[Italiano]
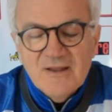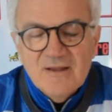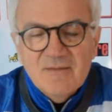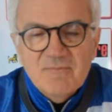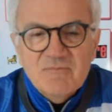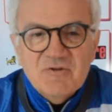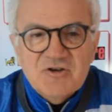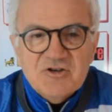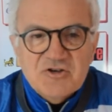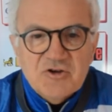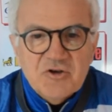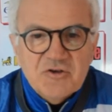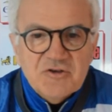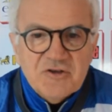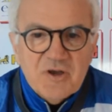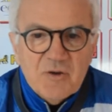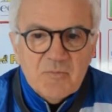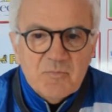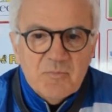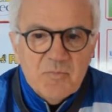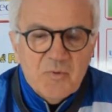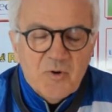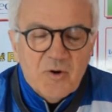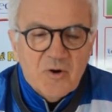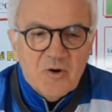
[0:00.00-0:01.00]
bisogna
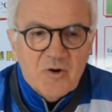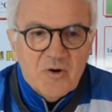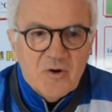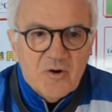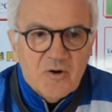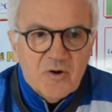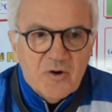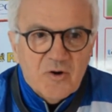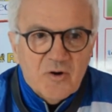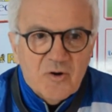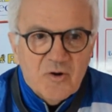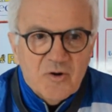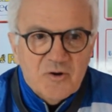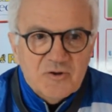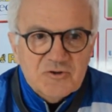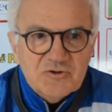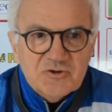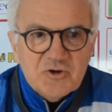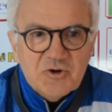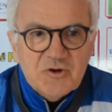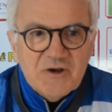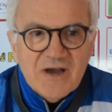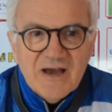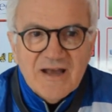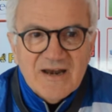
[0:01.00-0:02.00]
un po'
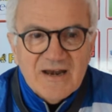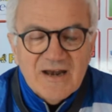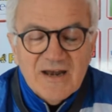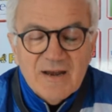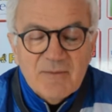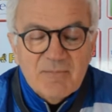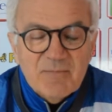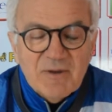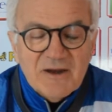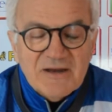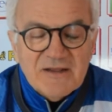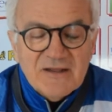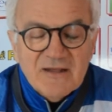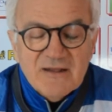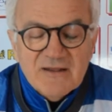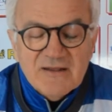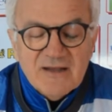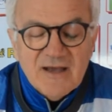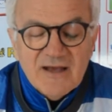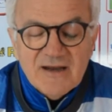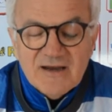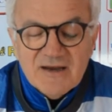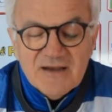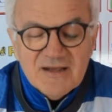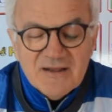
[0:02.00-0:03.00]
giocare le
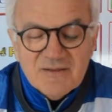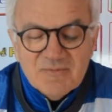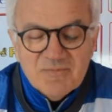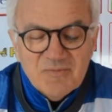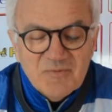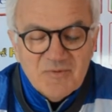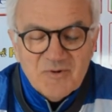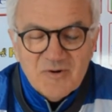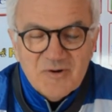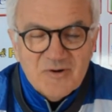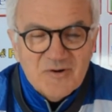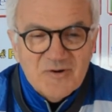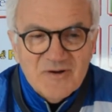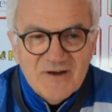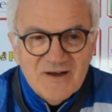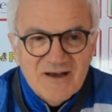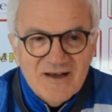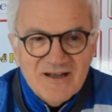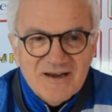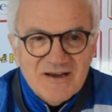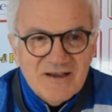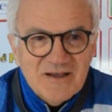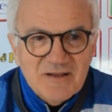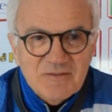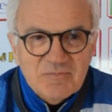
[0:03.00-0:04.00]
partite a ritmo,
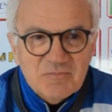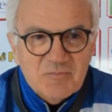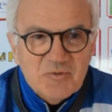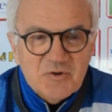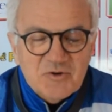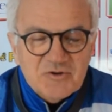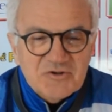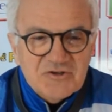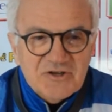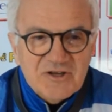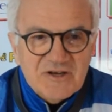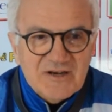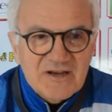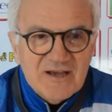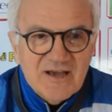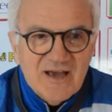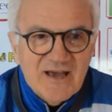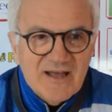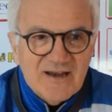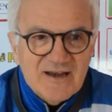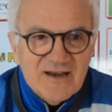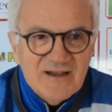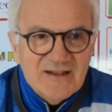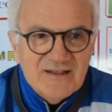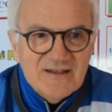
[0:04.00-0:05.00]
a ritmo
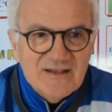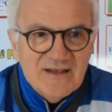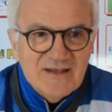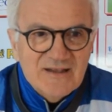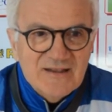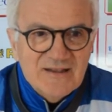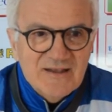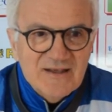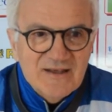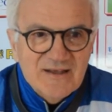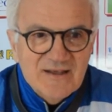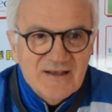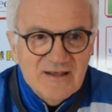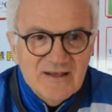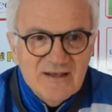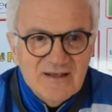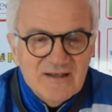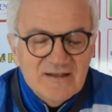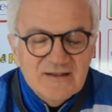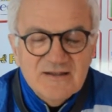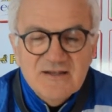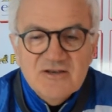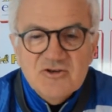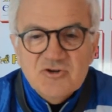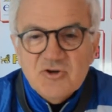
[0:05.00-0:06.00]
cercare di, di,
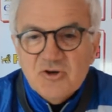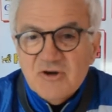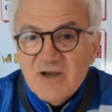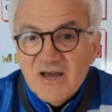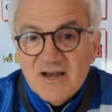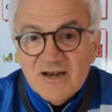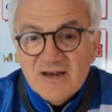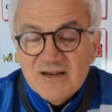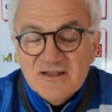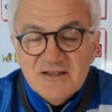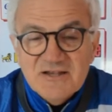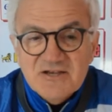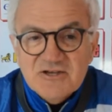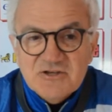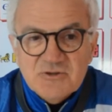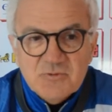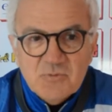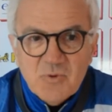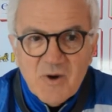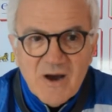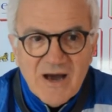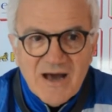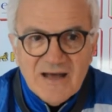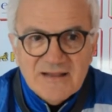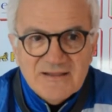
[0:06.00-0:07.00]
di giocare di
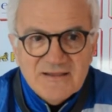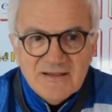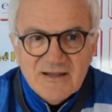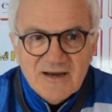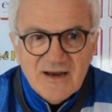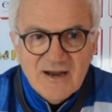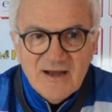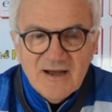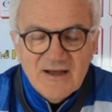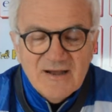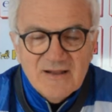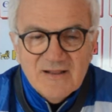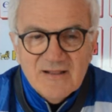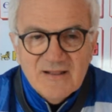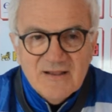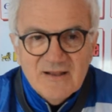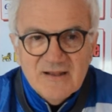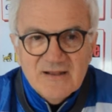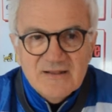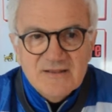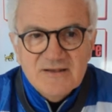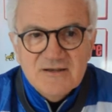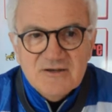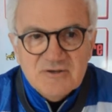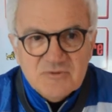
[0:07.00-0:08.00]
squadra
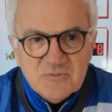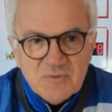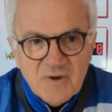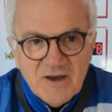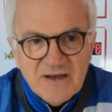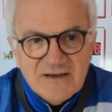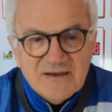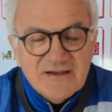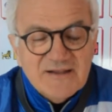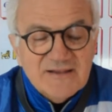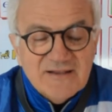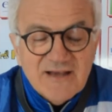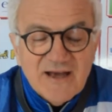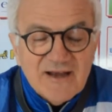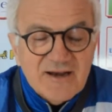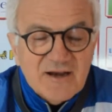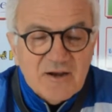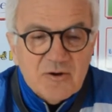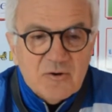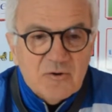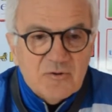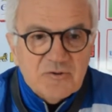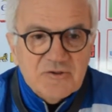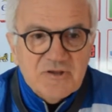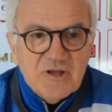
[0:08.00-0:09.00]
di squadra e dare
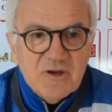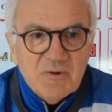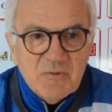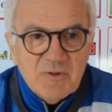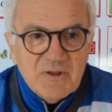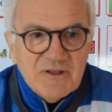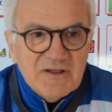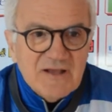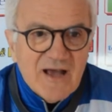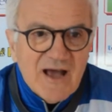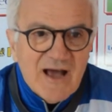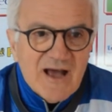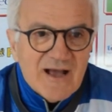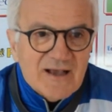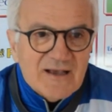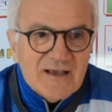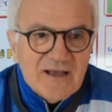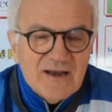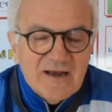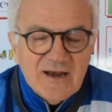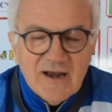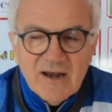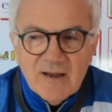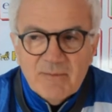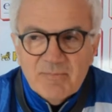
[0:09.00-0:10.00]
continuità anche
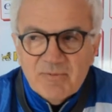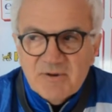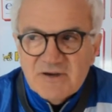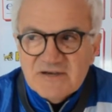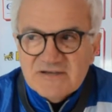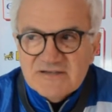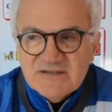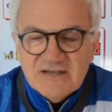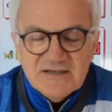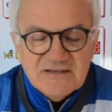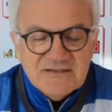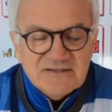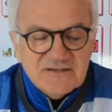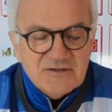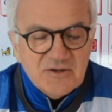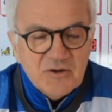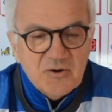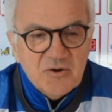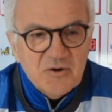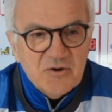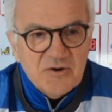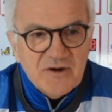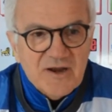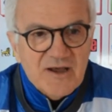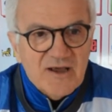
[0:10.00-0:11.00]
nella
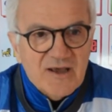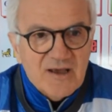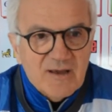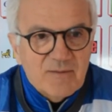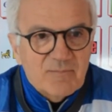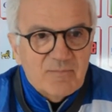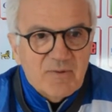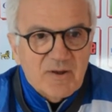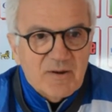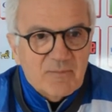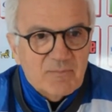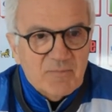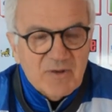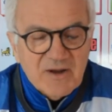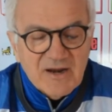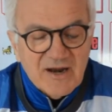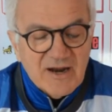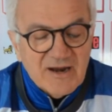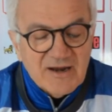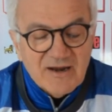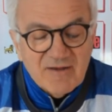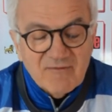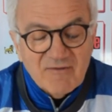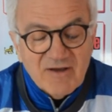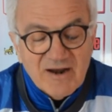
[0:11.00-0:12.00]
prestazione per, per
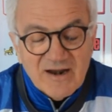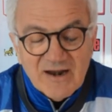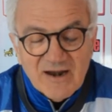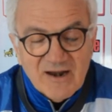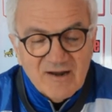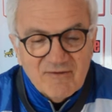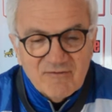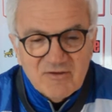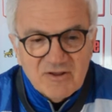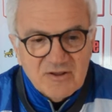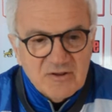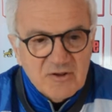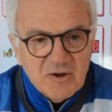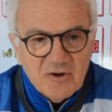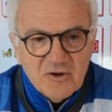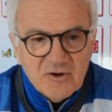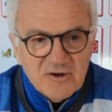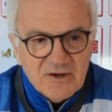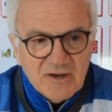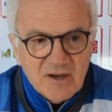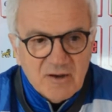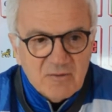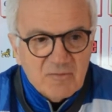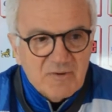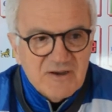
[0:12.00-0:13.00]
arrivare alla
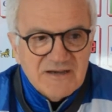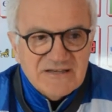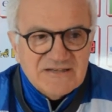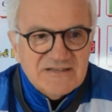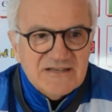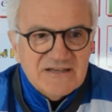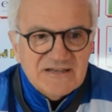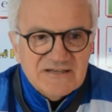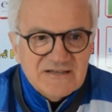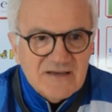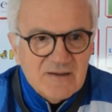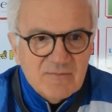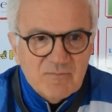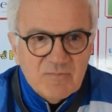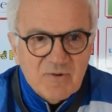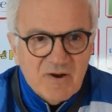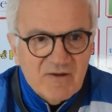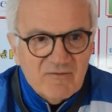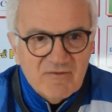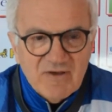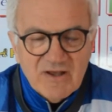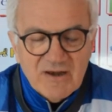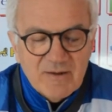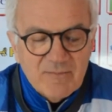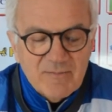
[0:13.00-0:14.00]
vittoria. Questo è sempre
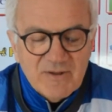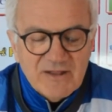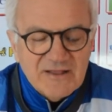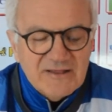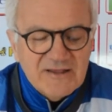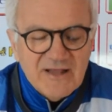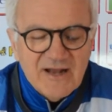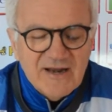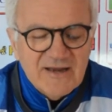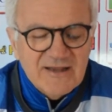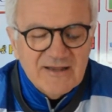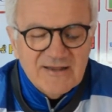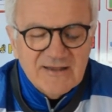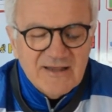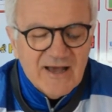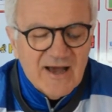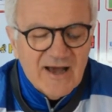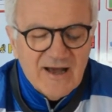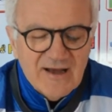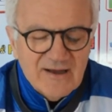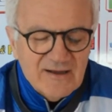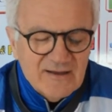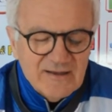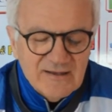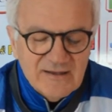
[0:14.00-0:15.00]
avere
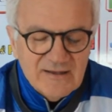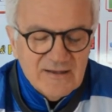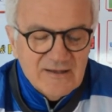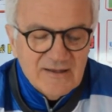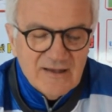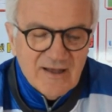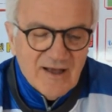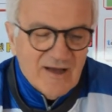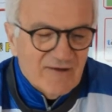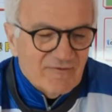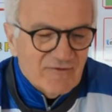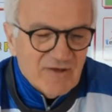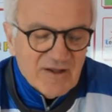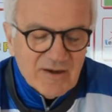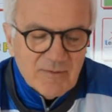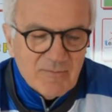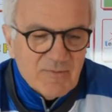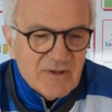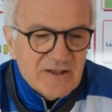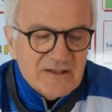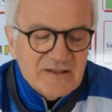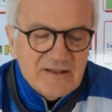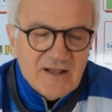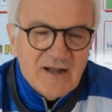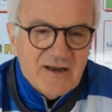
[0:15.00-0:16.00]
mentalità avere
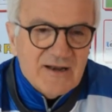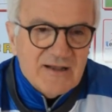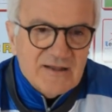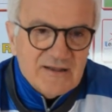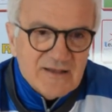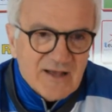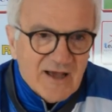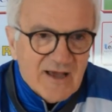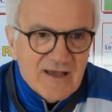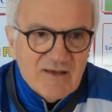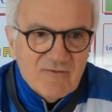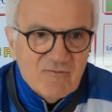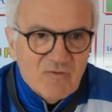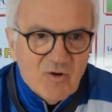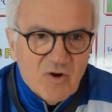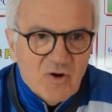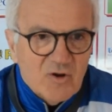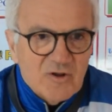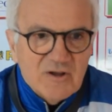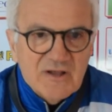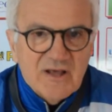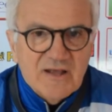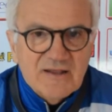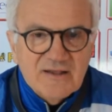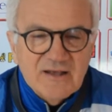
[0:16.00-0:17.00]
mentalità e
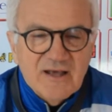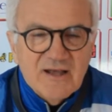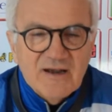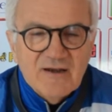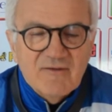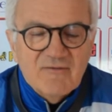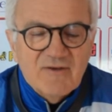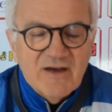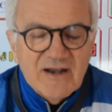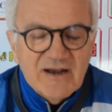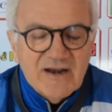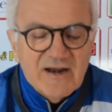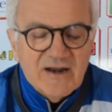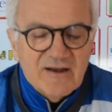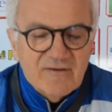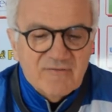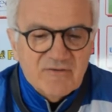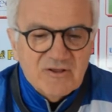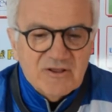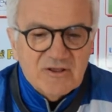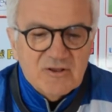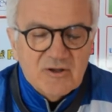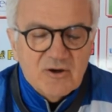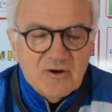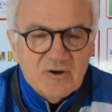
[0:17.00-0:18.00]
voglia di arrivare alla
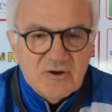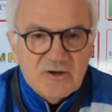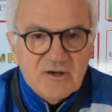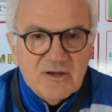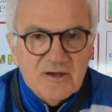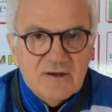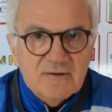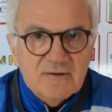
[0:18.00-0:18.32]
vittoria.